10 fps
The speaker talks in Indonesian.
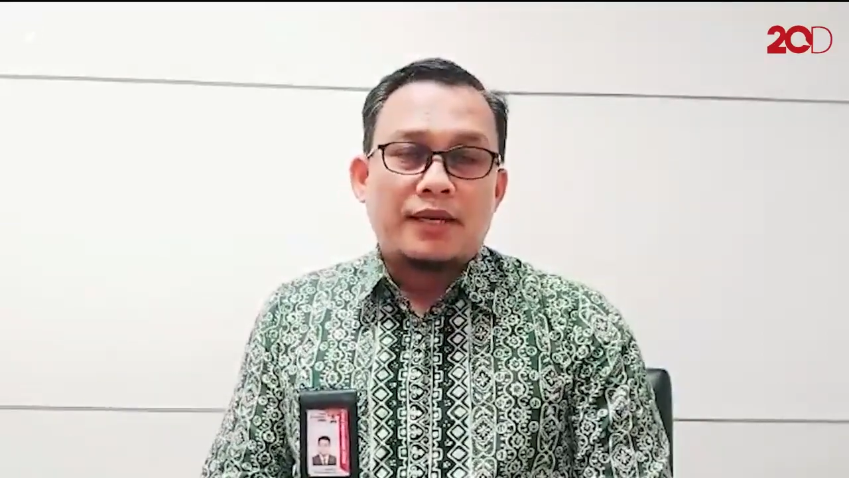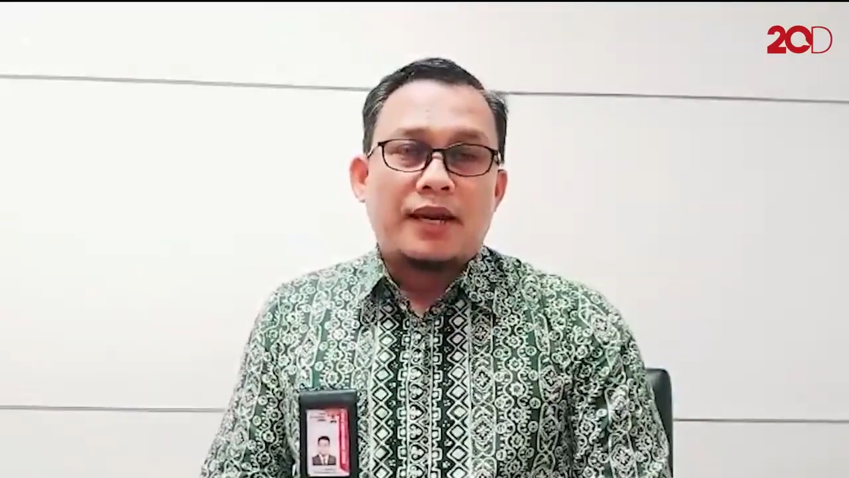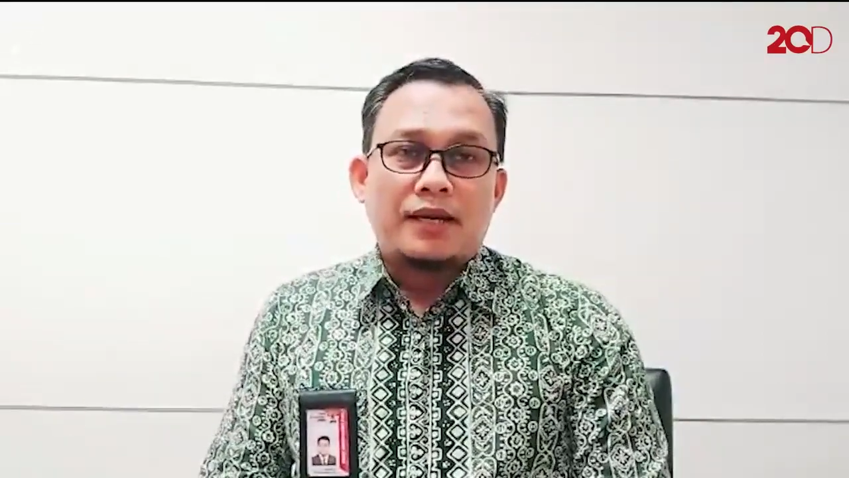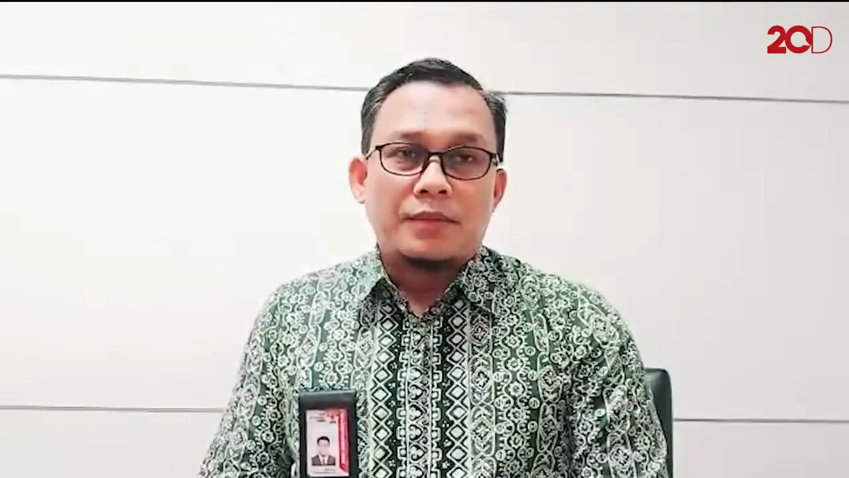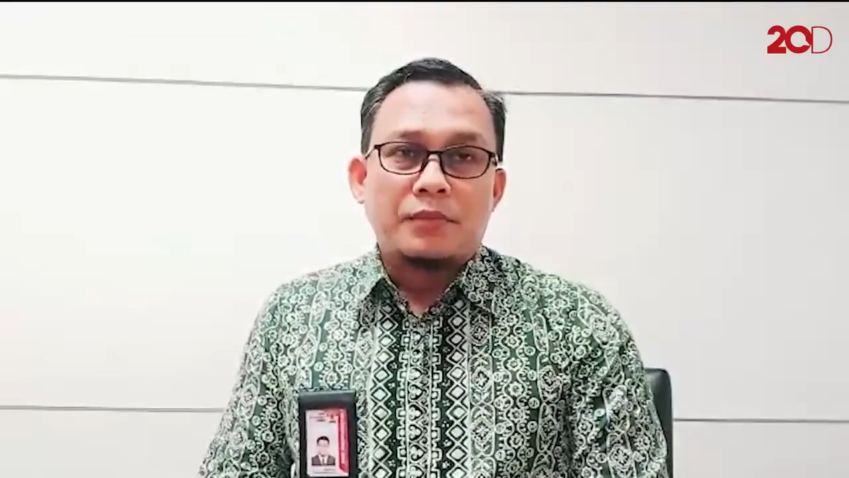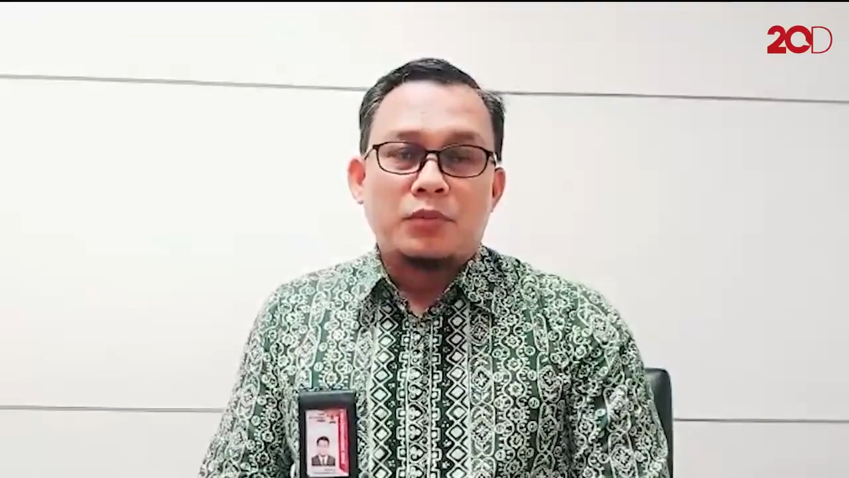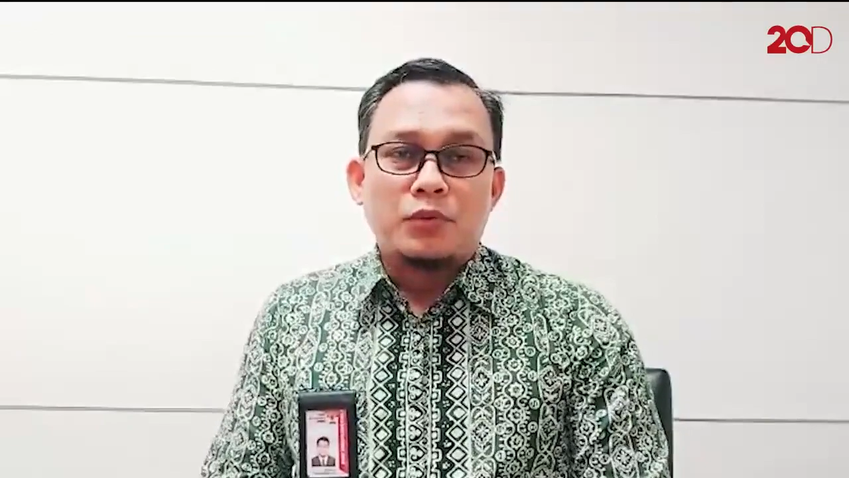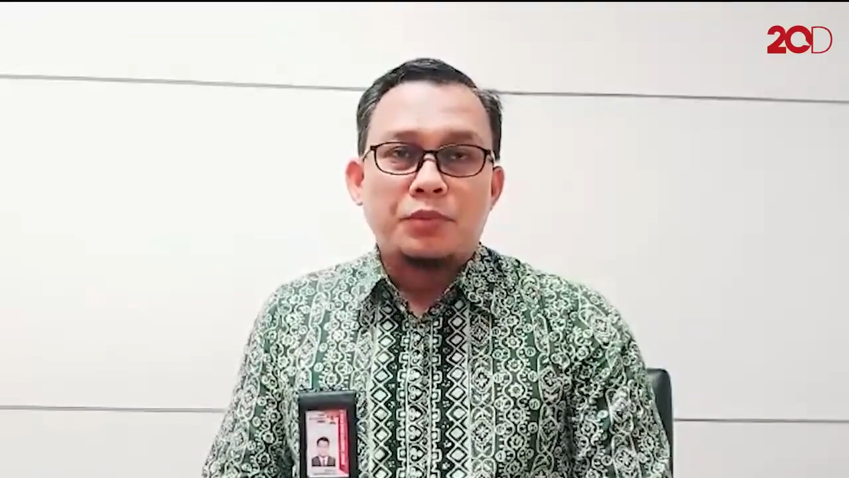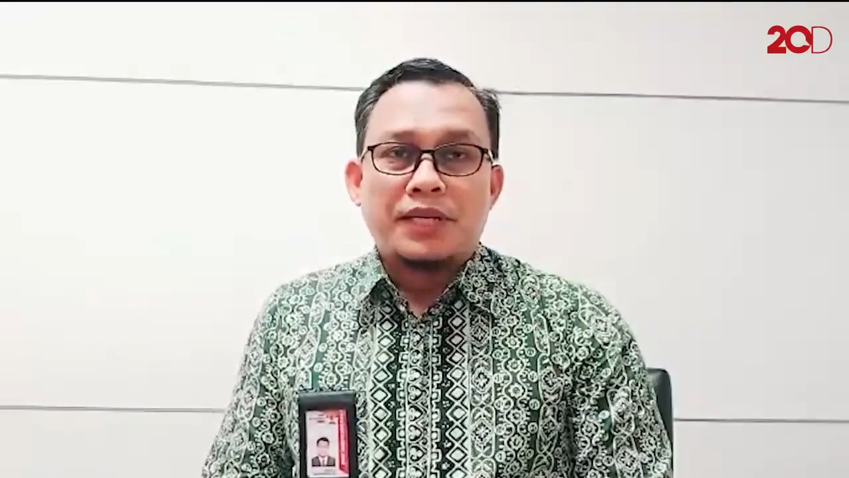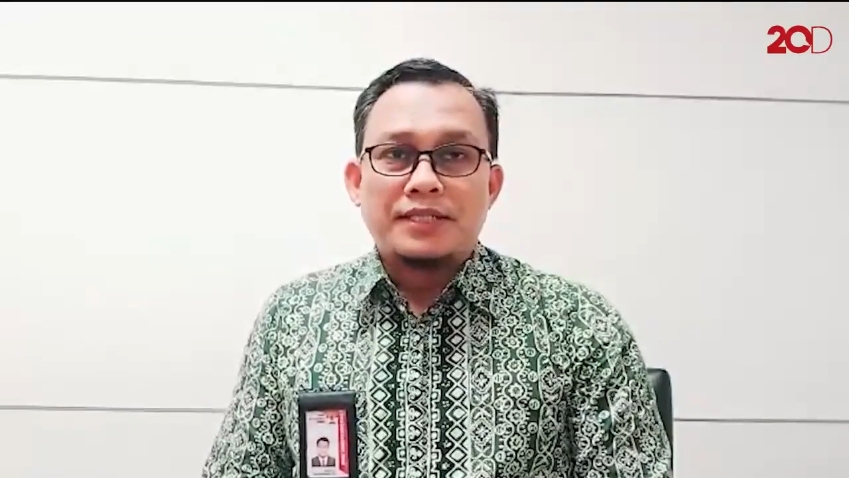tahanan
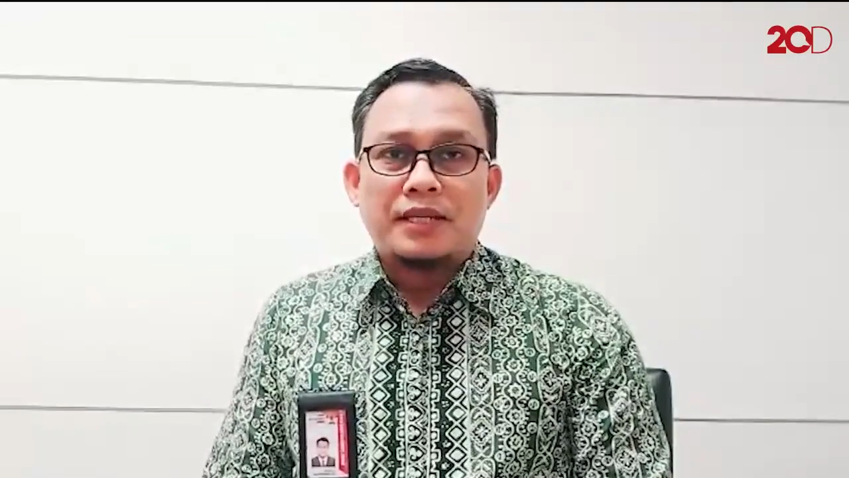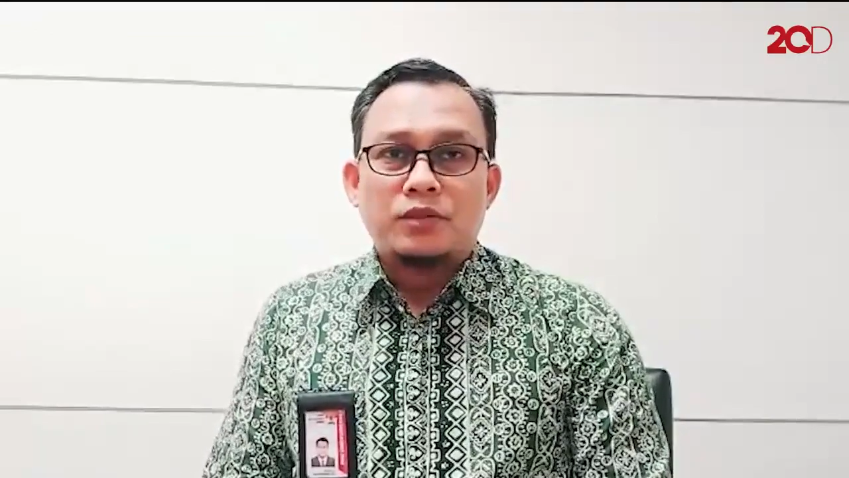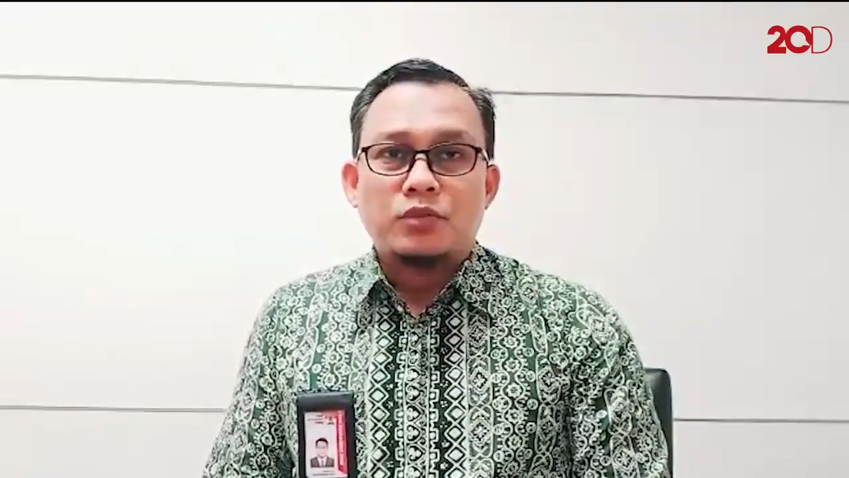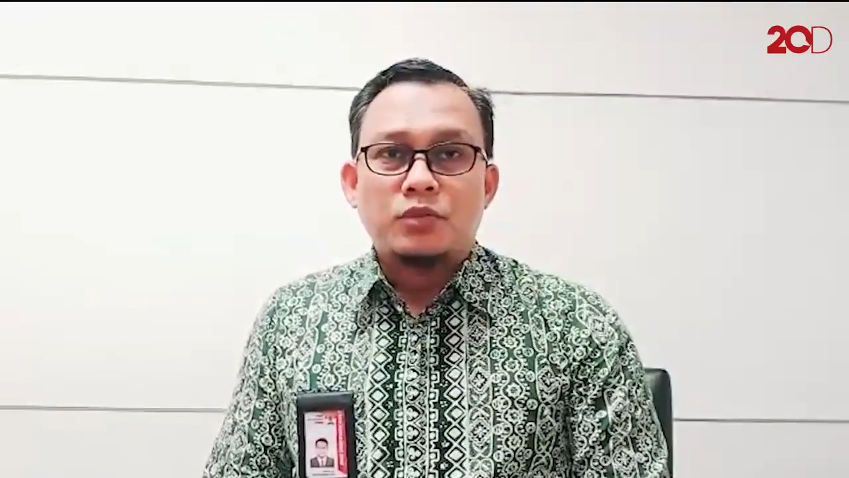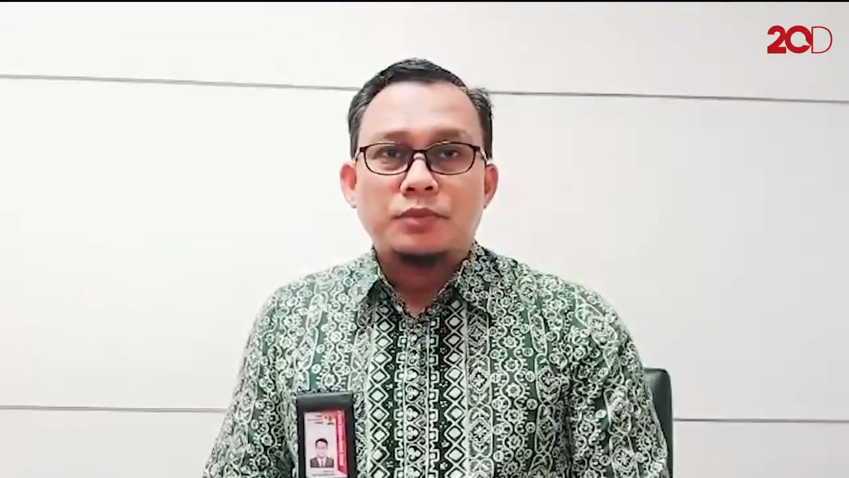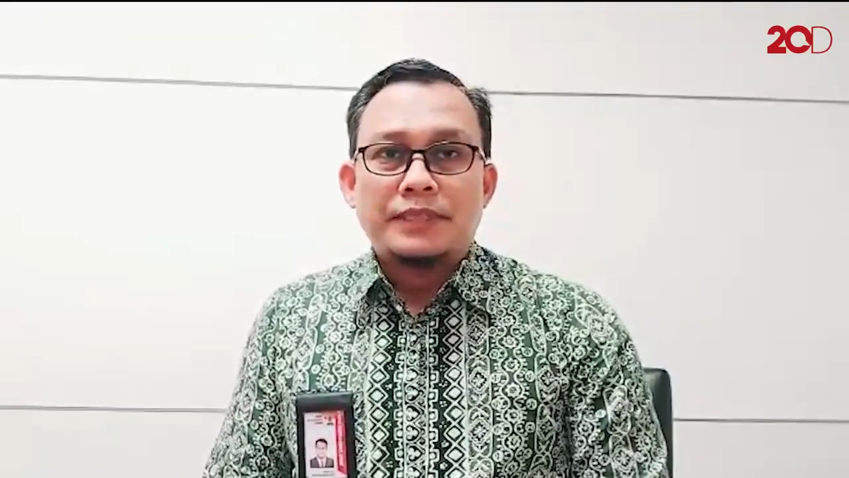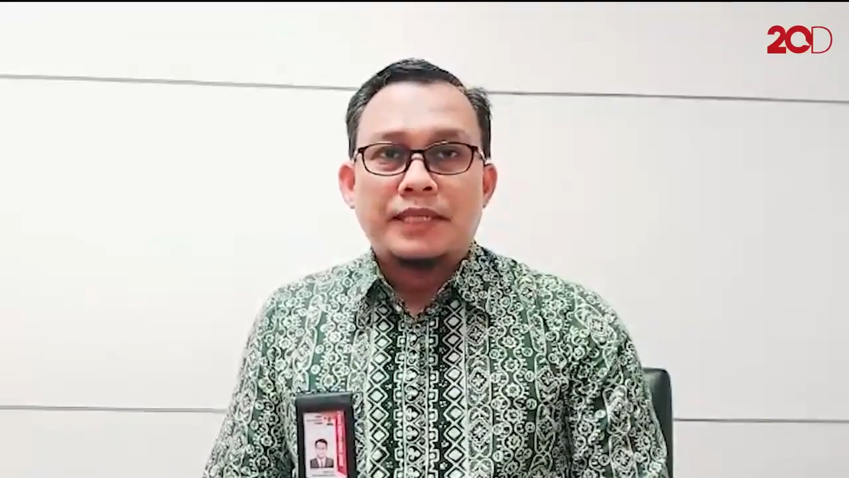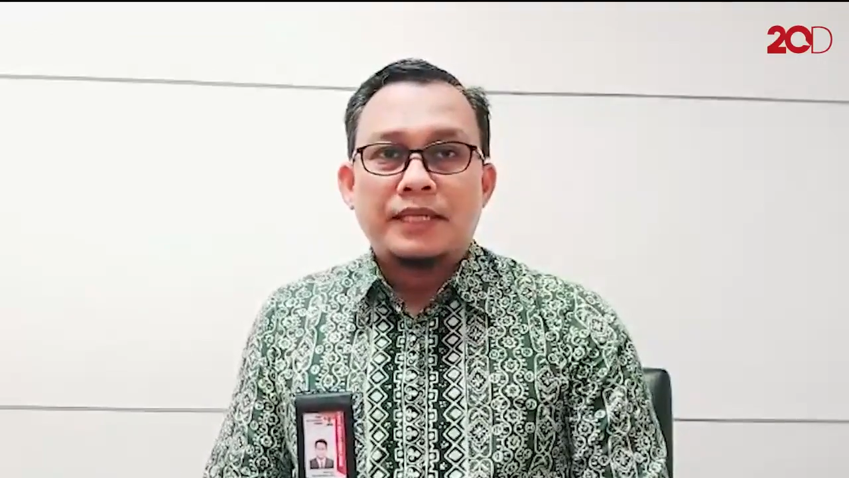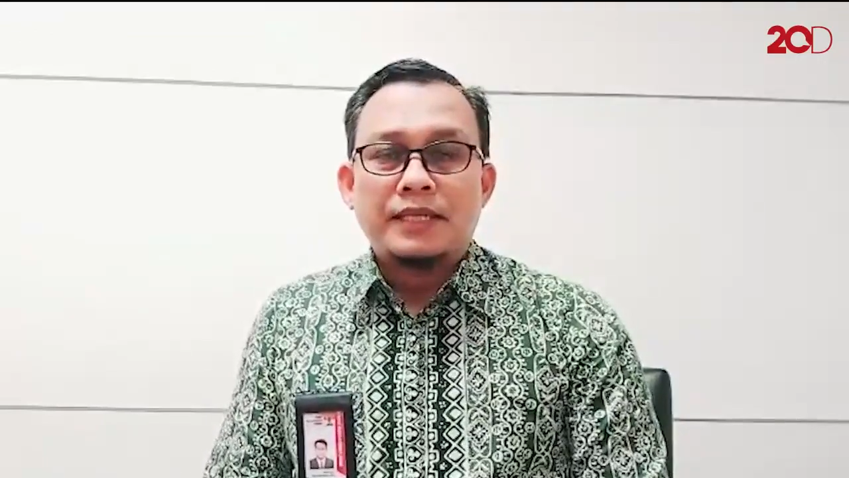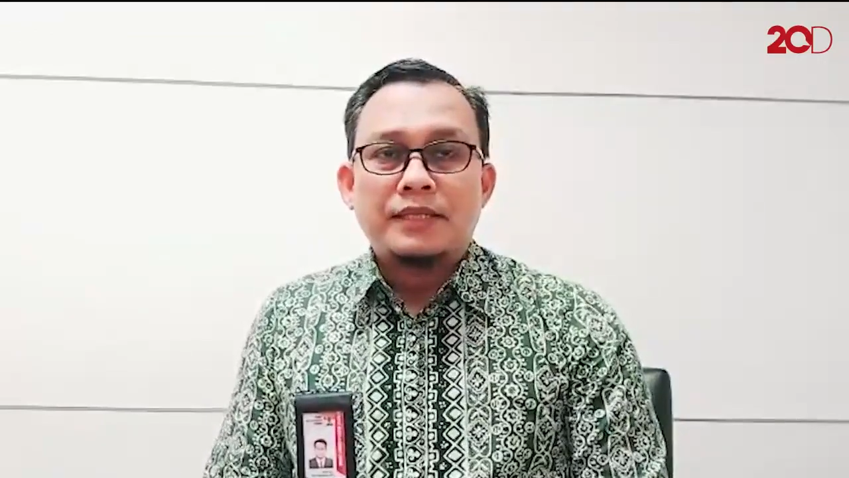maupun penasihat
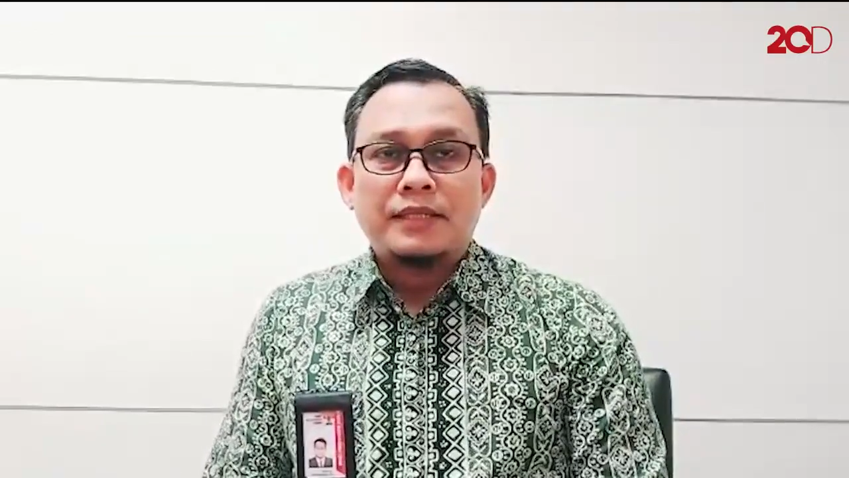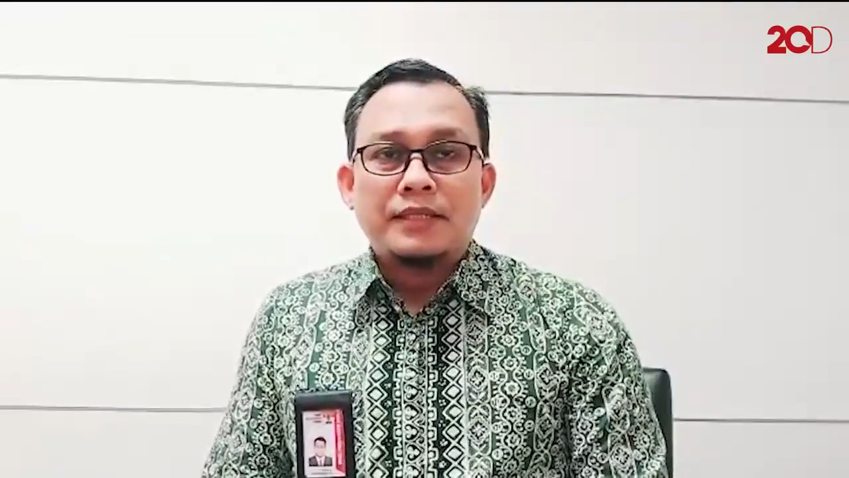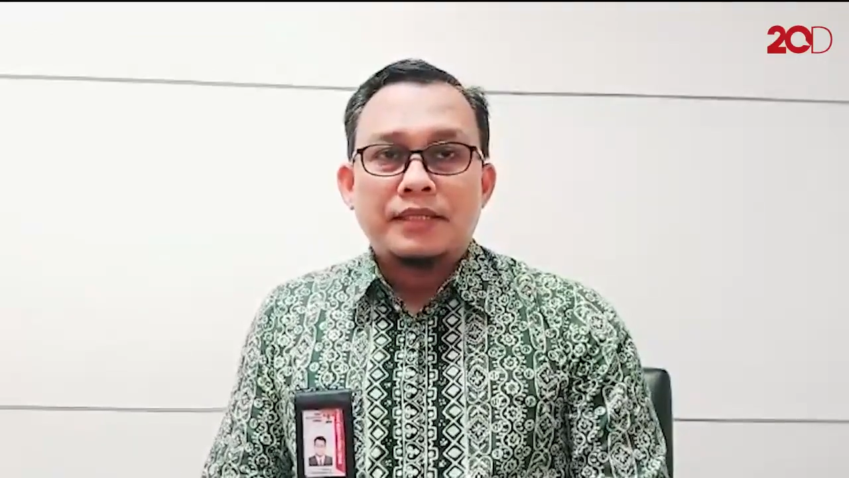hukumnya